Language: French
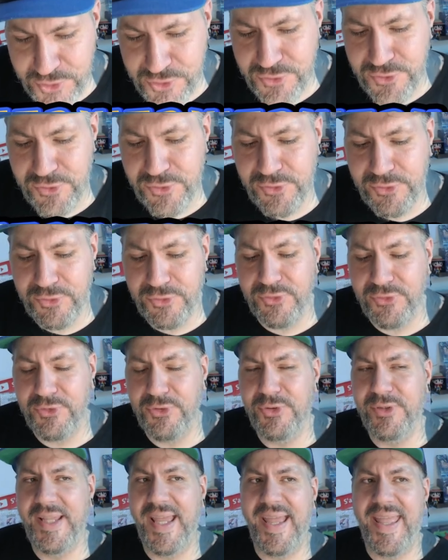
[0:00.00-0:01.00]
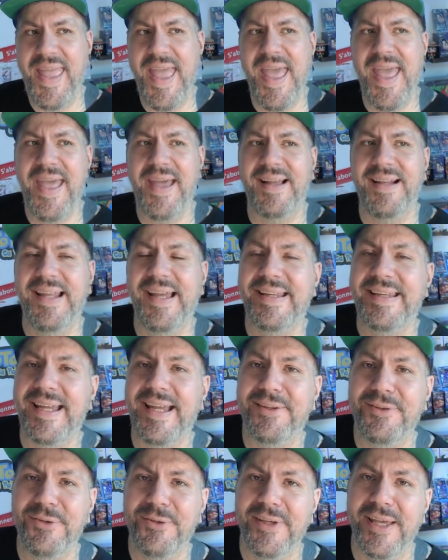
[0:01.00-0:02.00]
juste derrière la
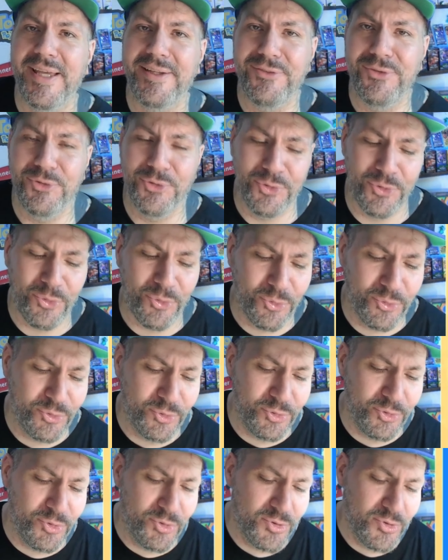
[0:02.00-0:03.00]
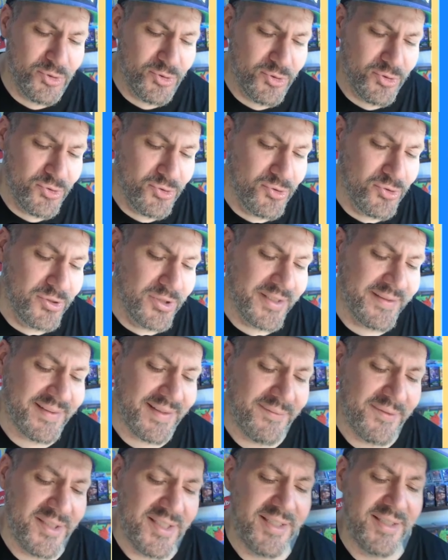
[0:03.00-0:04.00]
carte X de Rondoudou, les
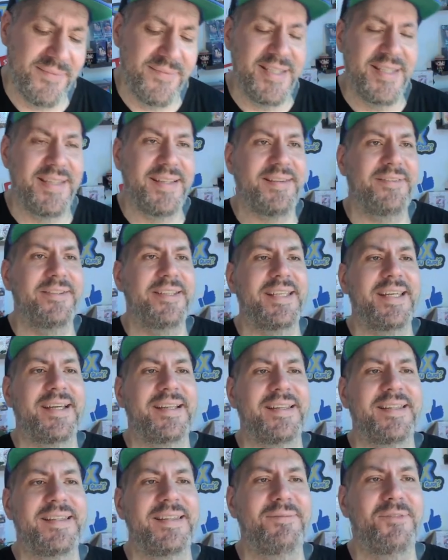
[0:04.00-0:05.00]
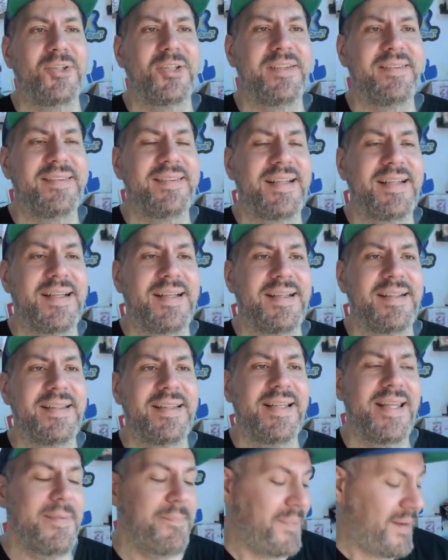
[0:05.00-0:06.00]
amis Mais regardez-moi ça
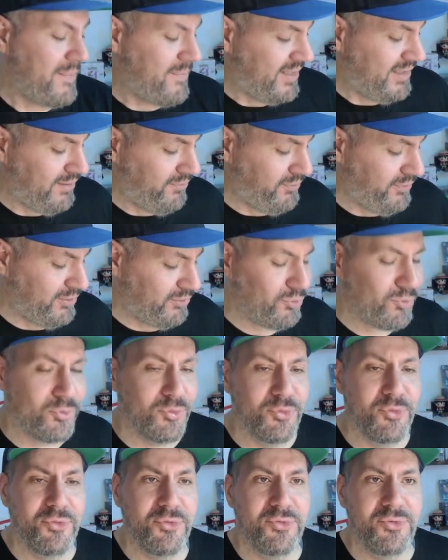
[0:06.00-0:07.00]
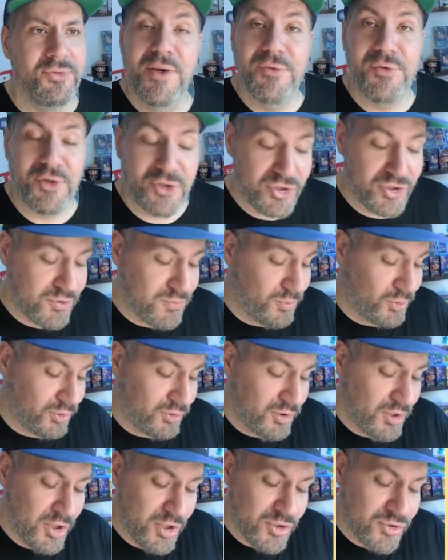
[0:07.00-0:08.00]
Il est pas magnifique, ce Rondoudou Franchement,
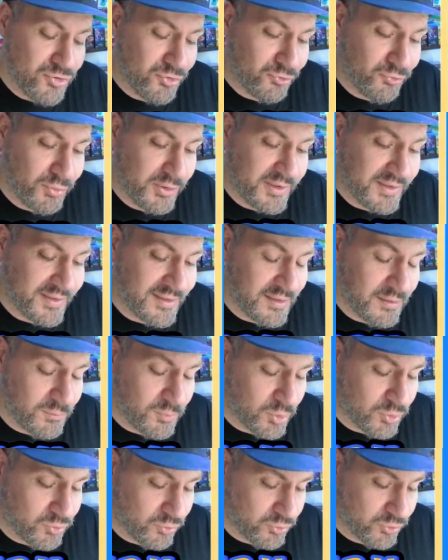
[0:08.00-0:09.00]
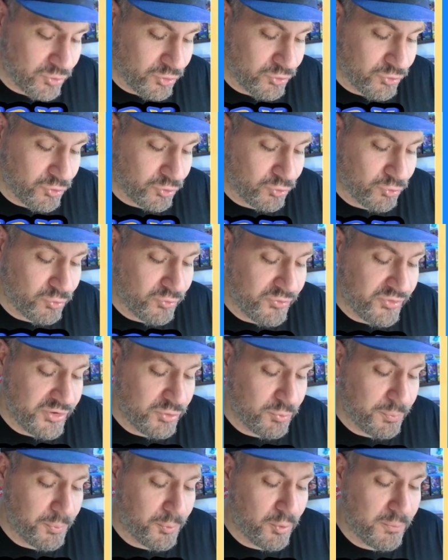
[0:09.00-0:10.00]
je suis tellement content de retrouver
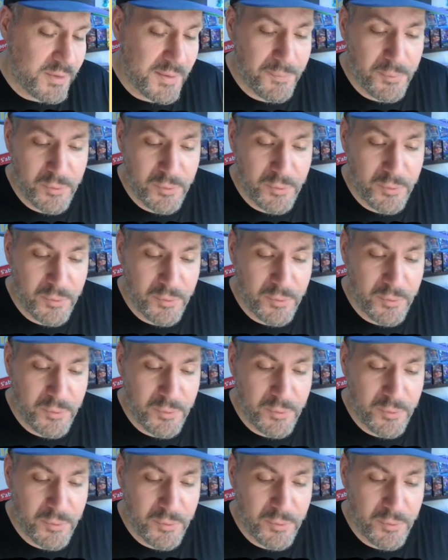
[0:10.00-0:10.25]
nos premiers